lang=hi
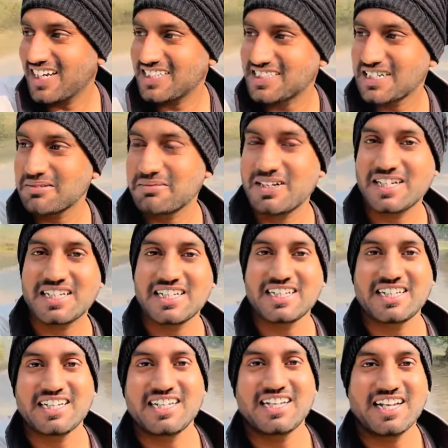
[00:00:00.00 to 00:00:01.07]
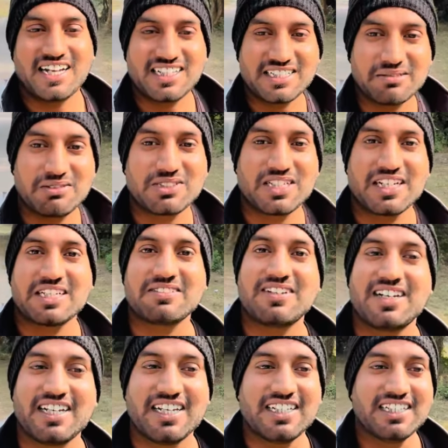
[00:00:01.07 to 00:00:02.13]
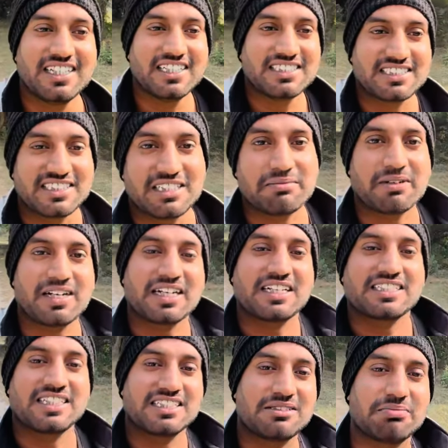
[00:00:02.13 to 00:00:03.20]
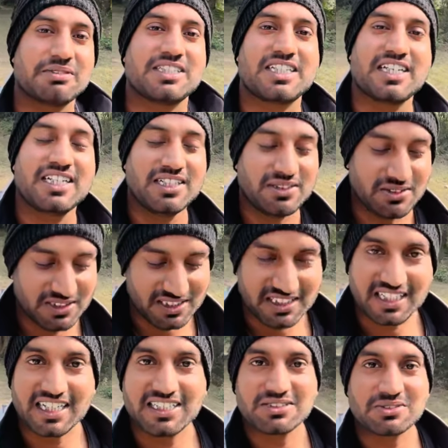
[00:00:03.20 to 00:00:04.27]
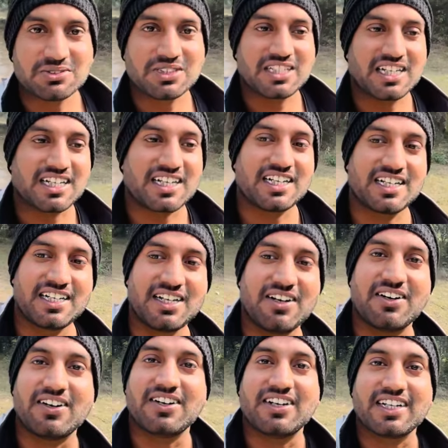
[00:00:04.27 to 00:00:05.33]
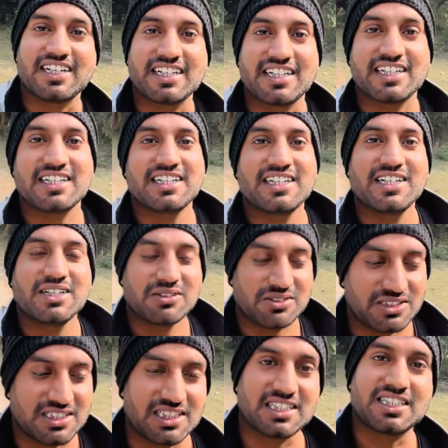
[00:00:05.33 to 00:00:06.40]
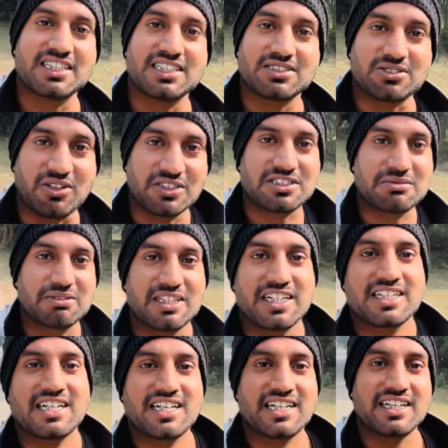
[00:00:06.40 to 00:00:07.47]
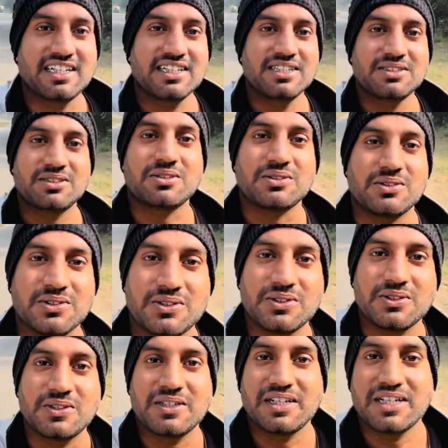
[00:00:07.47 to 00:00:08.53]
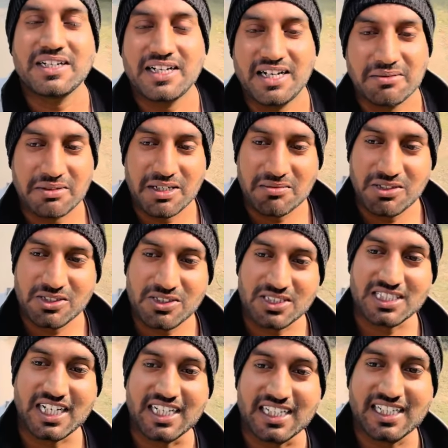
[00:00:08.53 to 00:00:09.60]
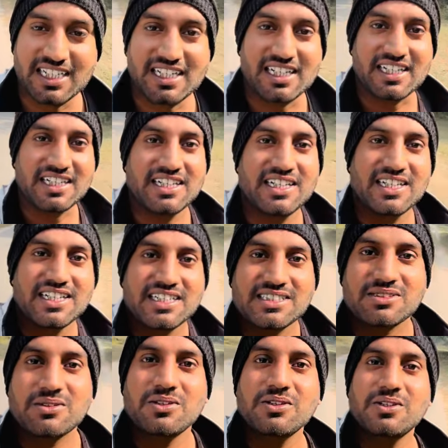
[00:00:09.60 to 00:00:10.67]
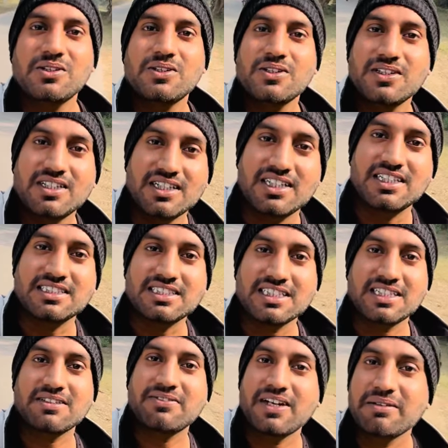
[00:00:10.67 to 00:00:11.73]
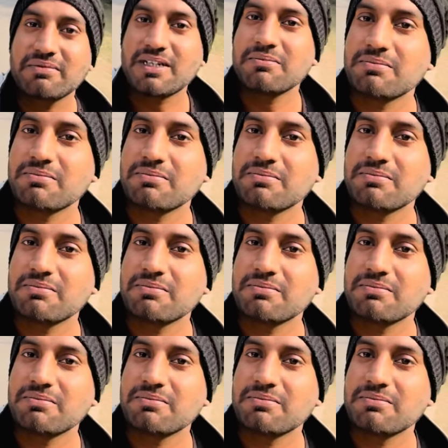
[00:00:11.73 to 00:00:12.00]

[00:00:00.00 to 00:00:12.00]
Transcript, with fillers: आज का प्लान है कि आज हम लोग जाने वाले हैं सिटी पार्क का जस्ट पीछे कुछ रील शूट करना है और कुछ शॉर्ट्स बनाना है तो अभी हम लोग जो स्टार्ट कर रहे हैं इसको आ, सेक्टर फाइव के